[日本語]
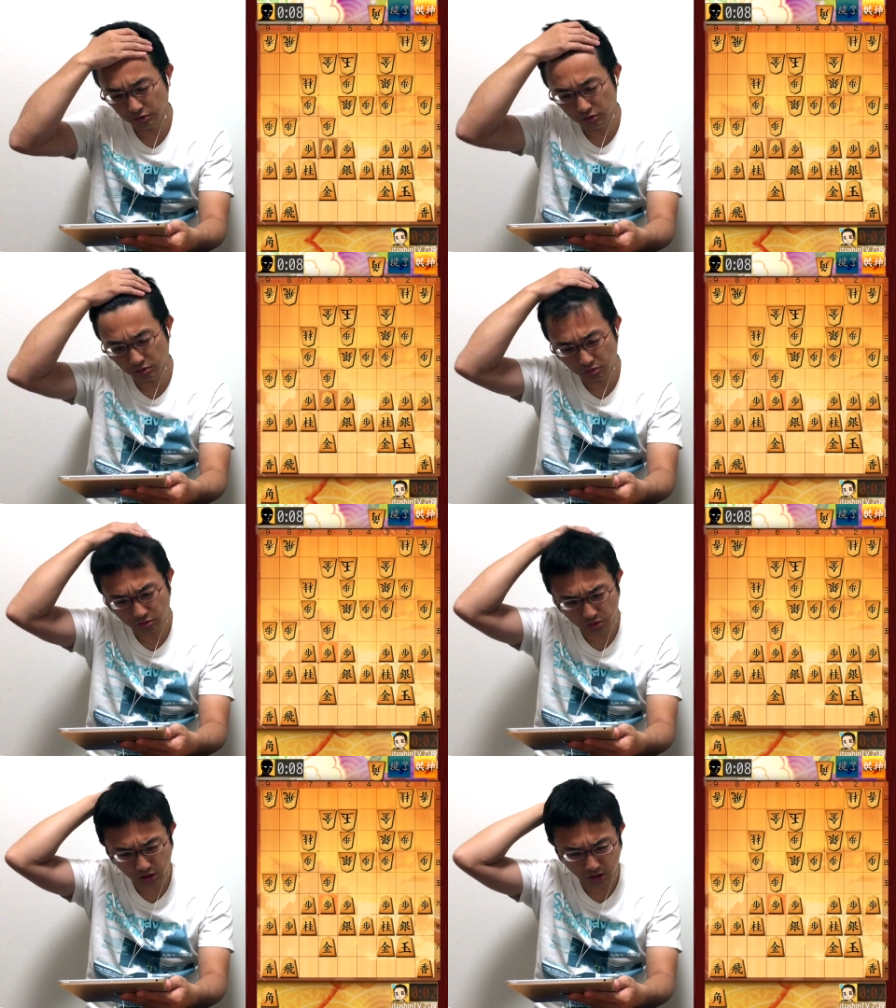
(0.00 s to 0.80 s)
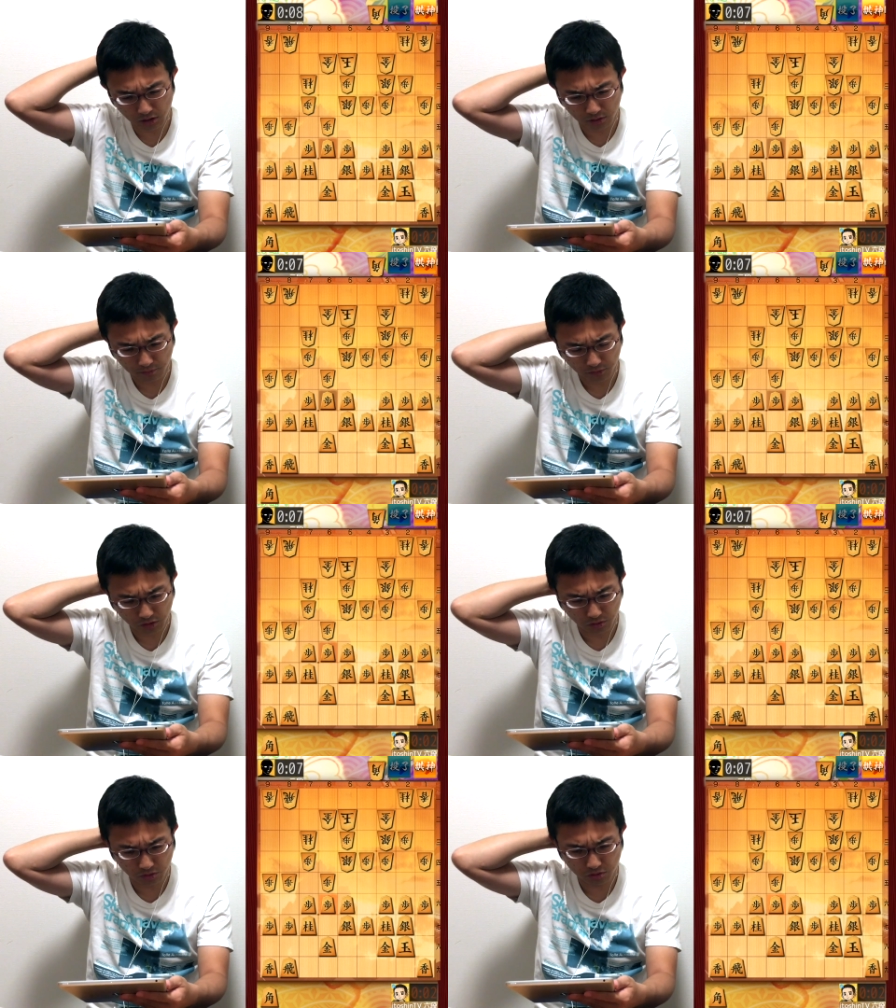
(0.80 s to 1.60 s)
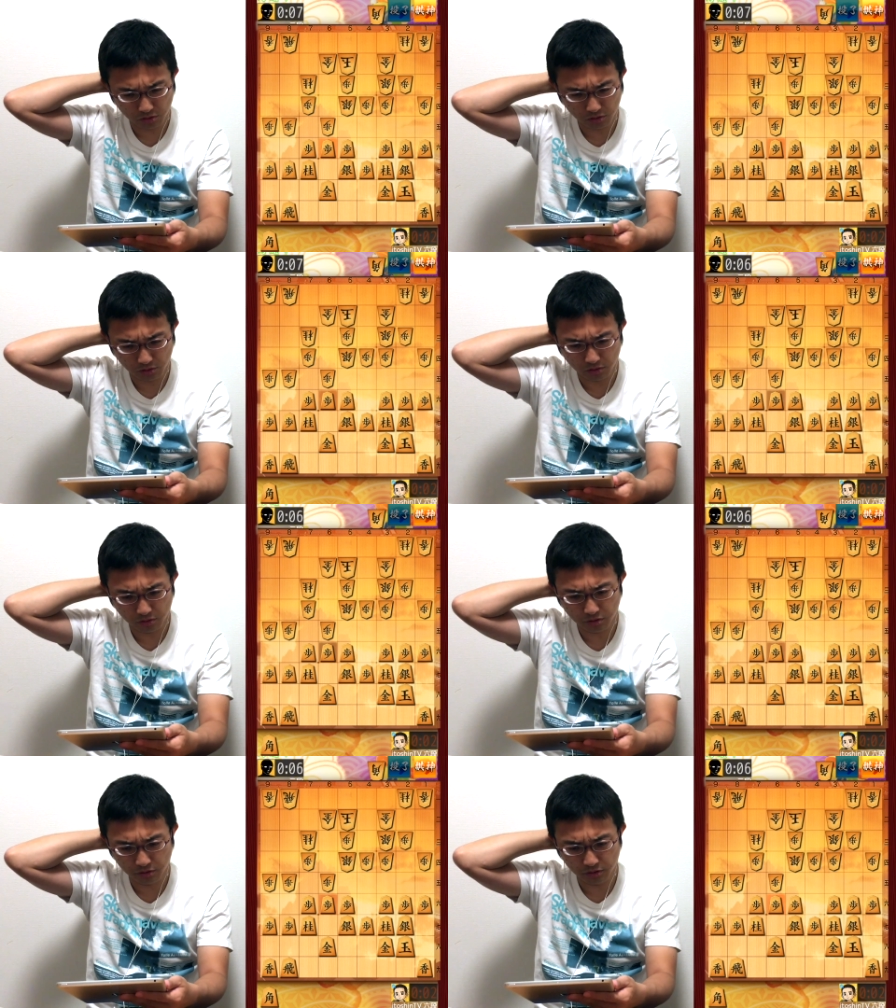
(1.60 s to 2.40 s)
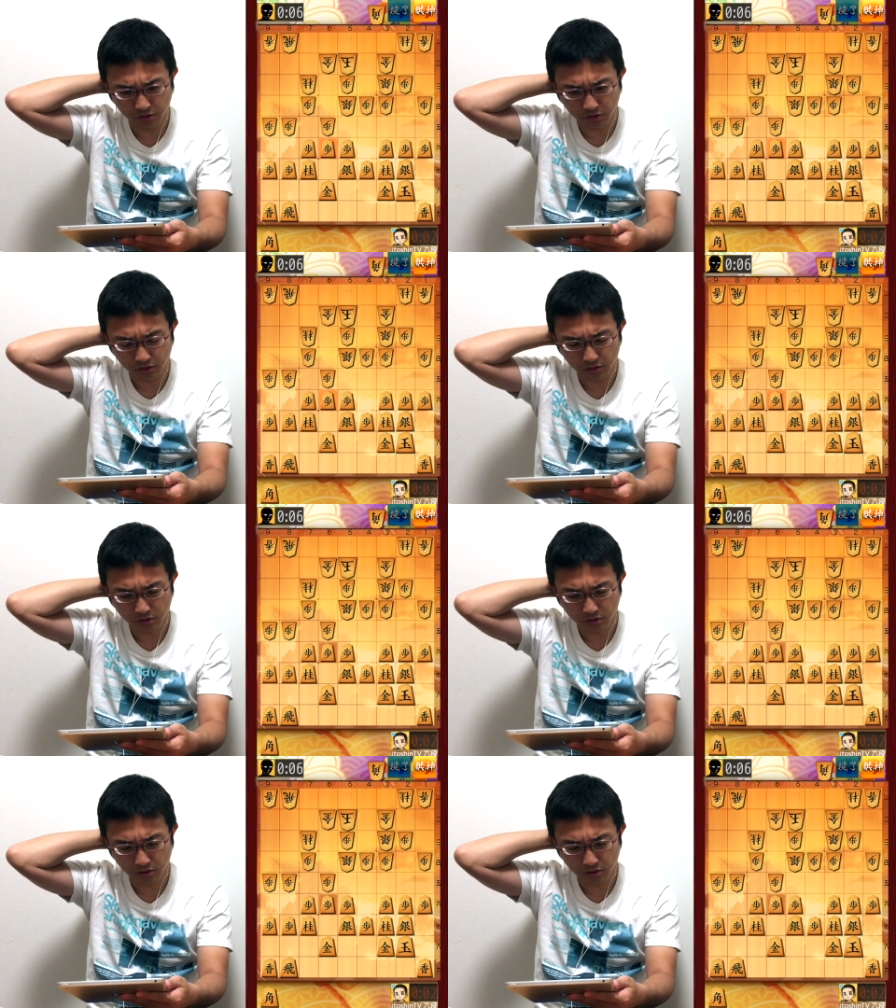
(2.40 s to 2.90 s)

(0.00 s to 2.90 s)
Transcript: 歩同銀6五歩5